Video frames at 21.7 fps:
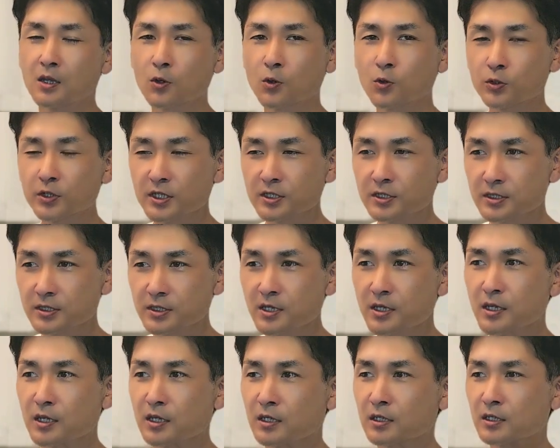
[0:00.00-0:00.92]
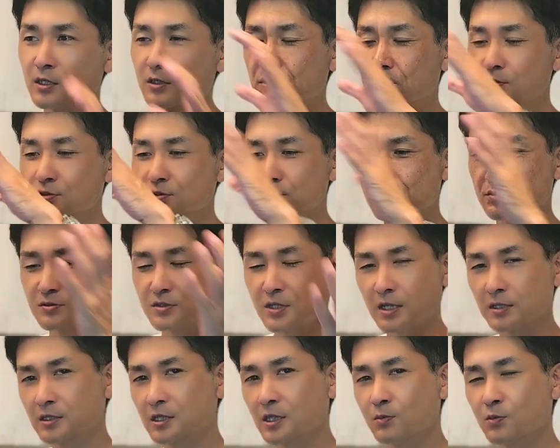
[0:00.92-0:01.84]
これって結局その
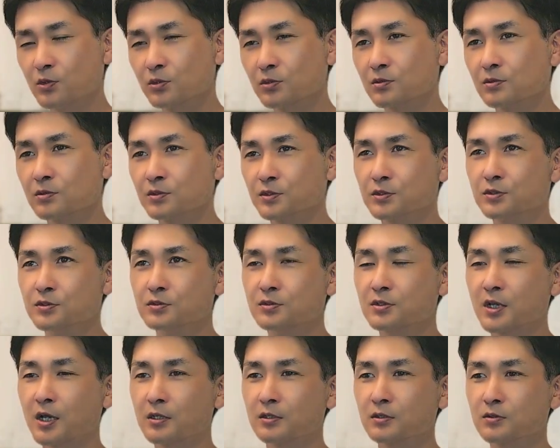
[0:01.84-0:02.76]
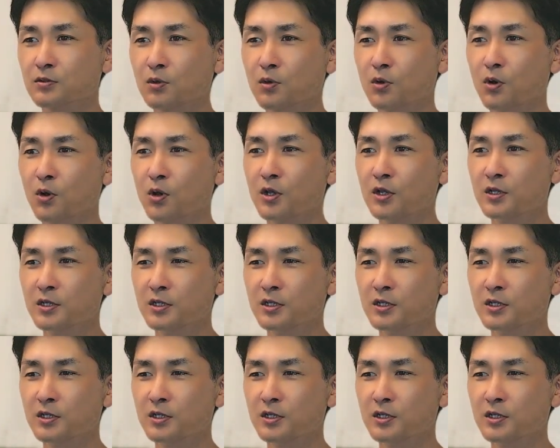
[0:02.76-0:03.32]
建物の空間の